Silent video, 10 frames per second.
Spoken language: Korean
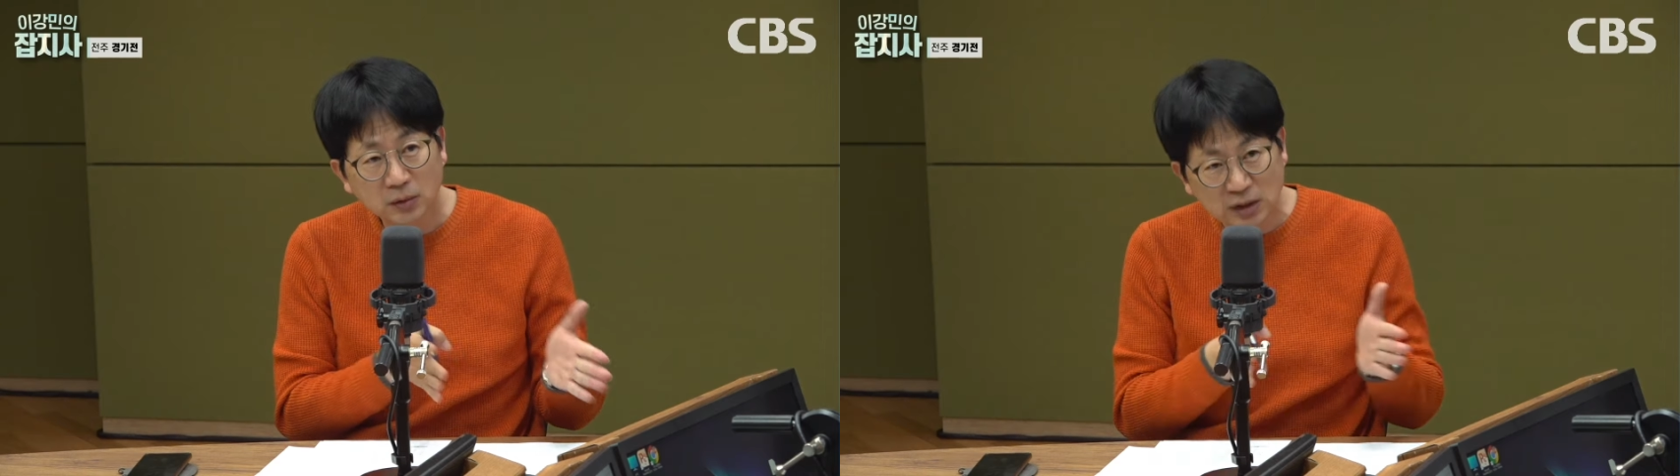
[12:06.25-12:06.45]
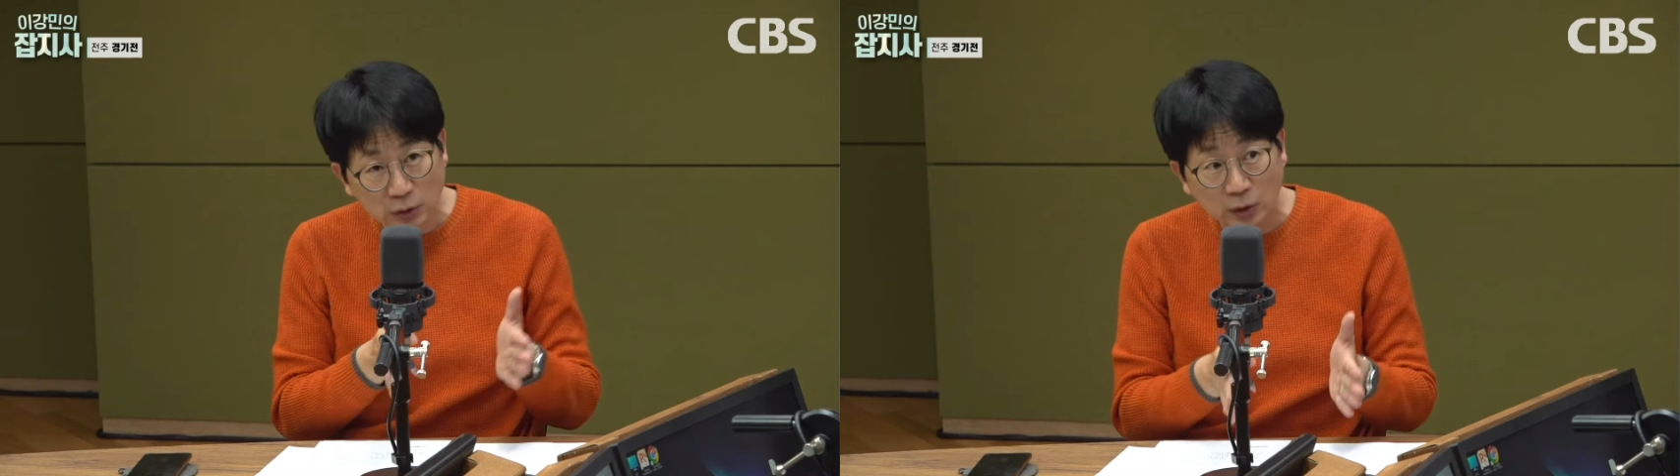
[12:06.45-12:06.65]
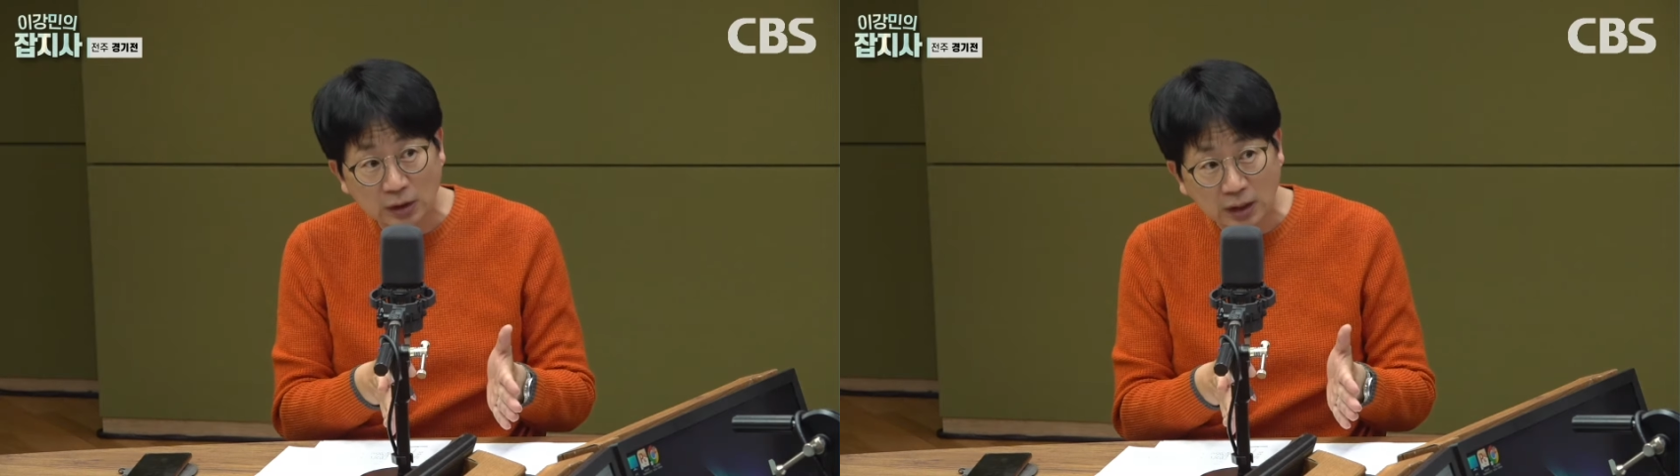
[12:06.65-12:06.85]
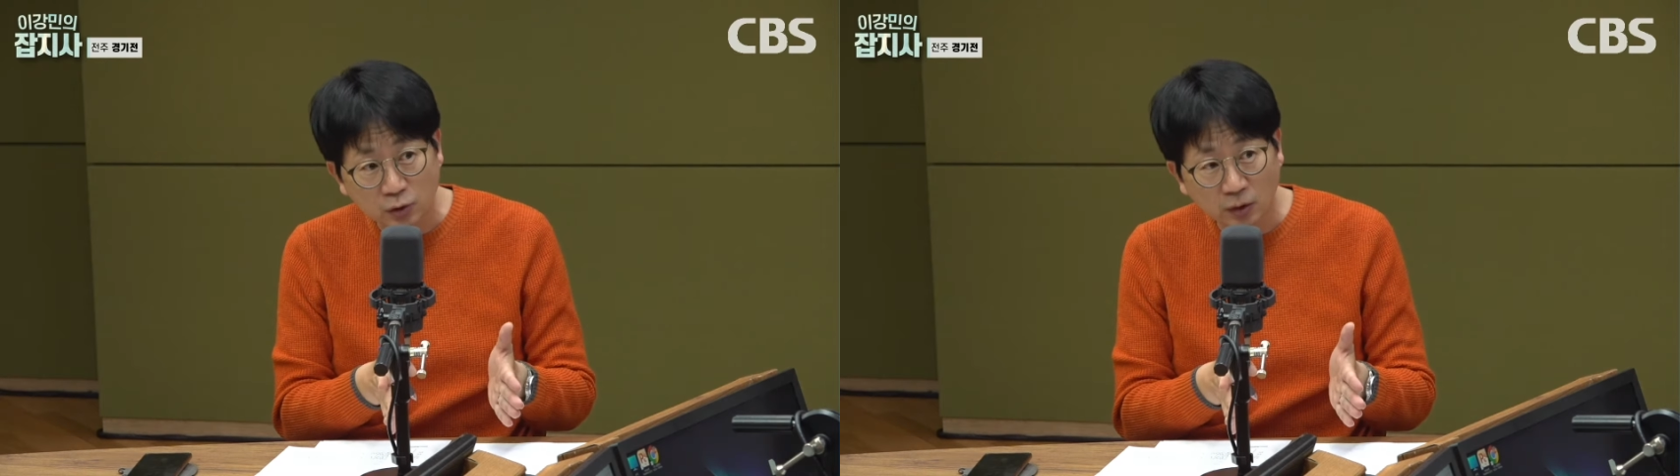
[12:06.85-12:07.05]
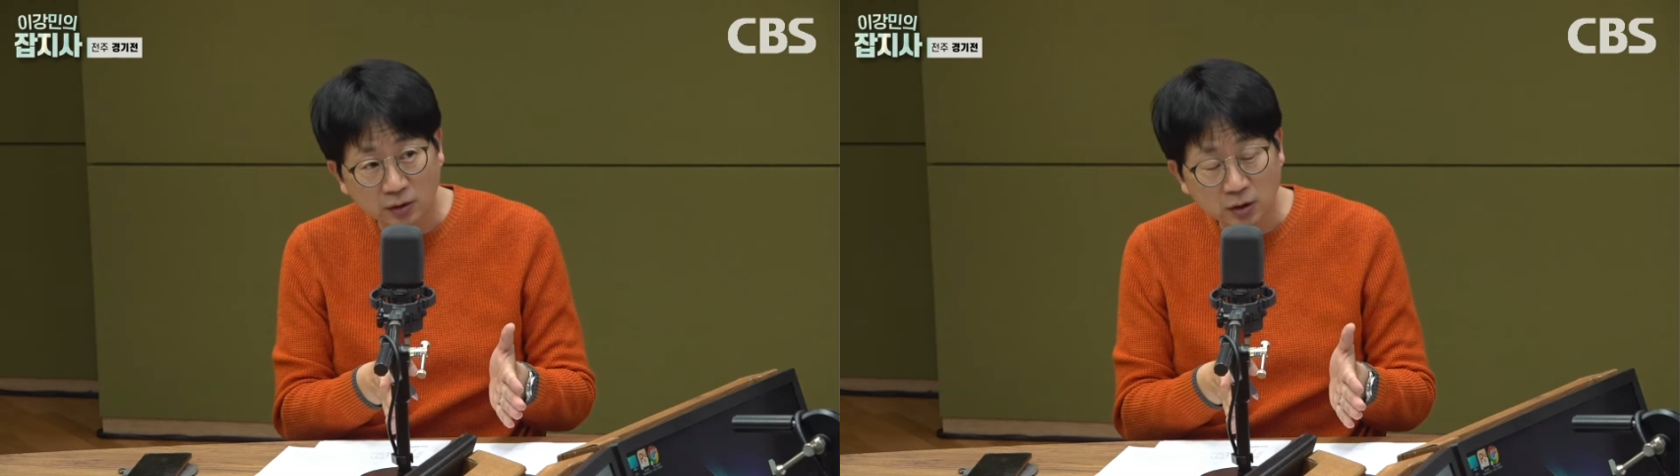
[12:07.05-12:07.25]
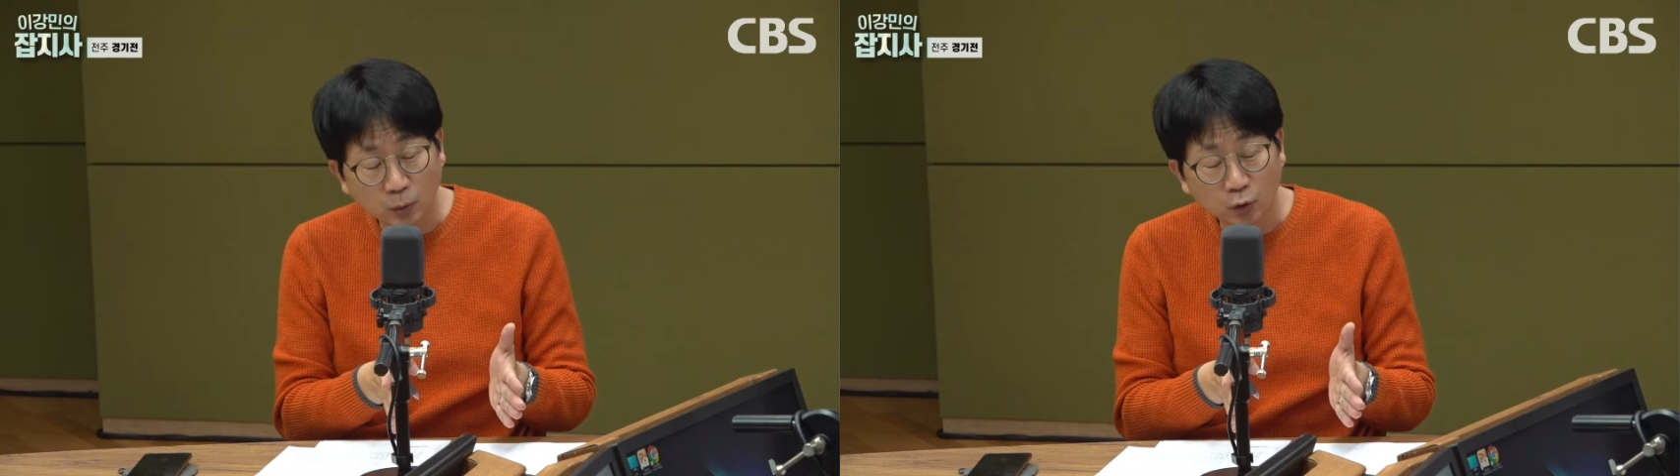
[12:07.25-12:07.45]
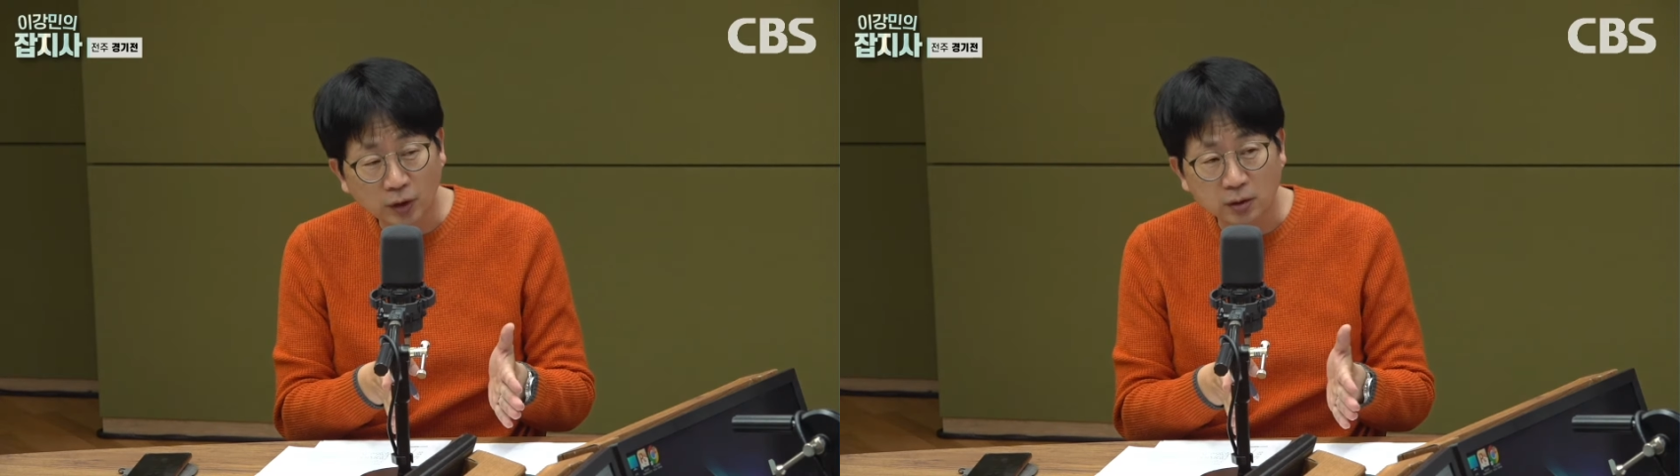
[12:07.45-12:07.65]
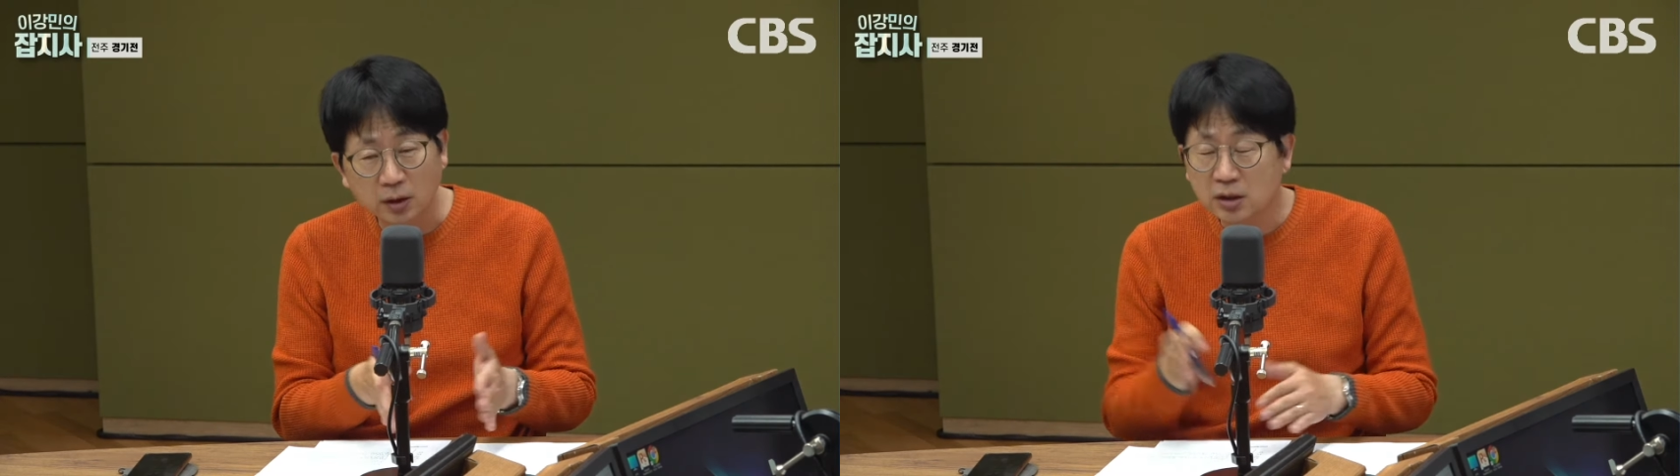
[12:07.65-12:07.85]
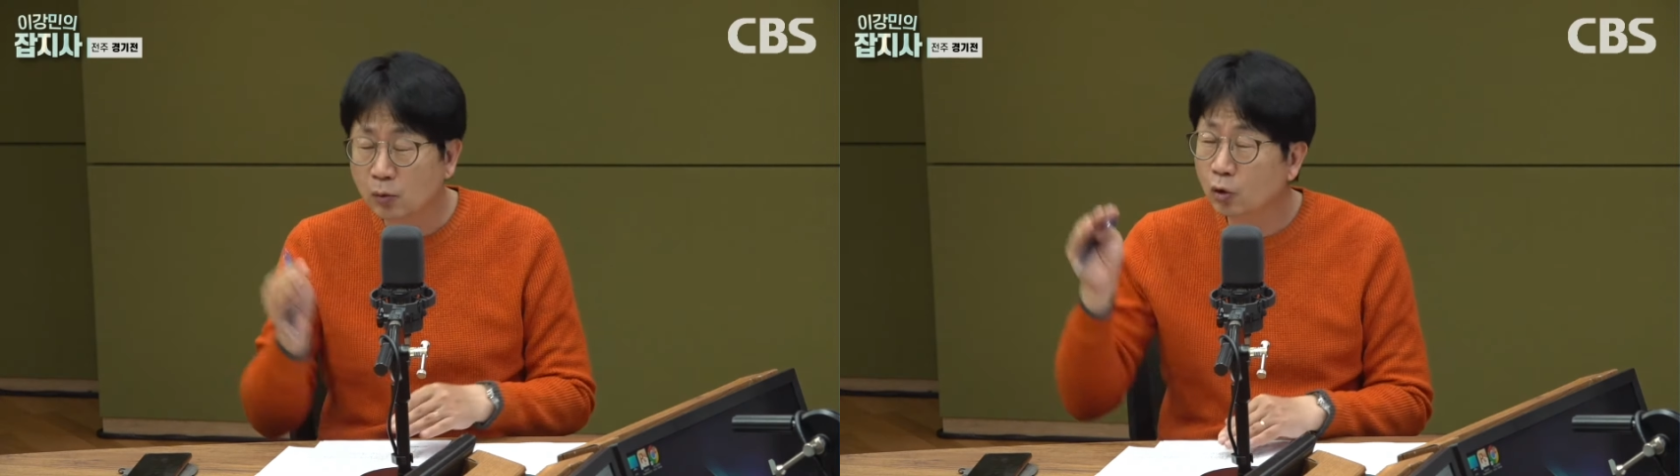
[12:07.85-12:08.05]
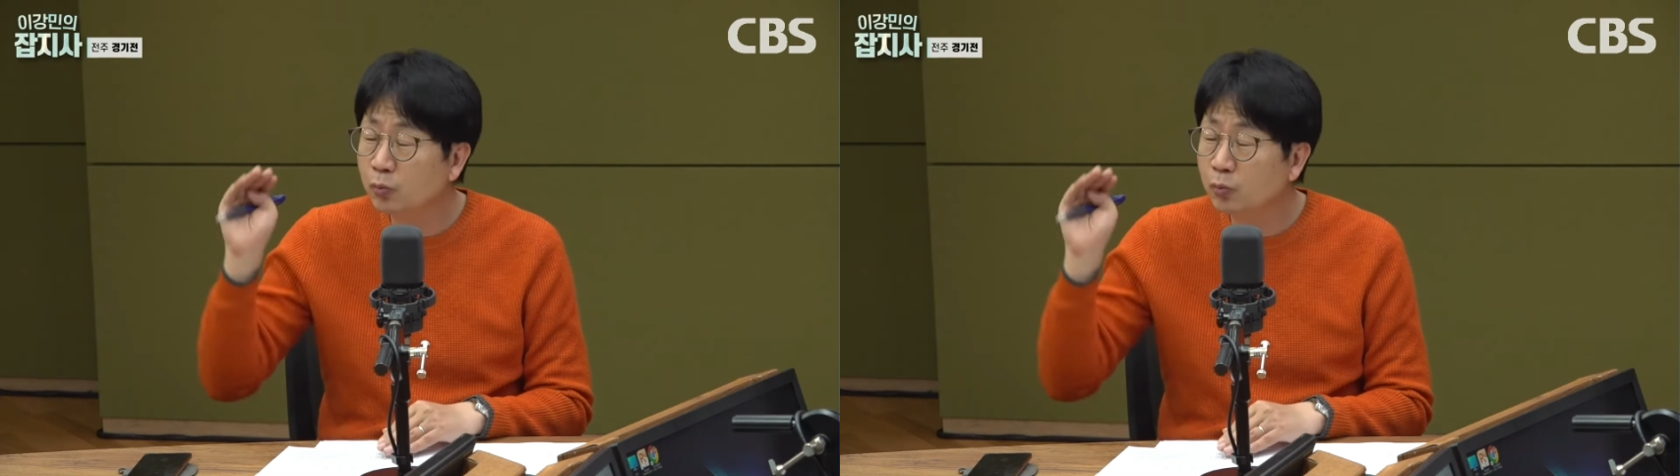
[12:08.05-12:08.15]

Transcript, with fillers: 지위를 가지고 있는지 볼 수가 있는데 참고로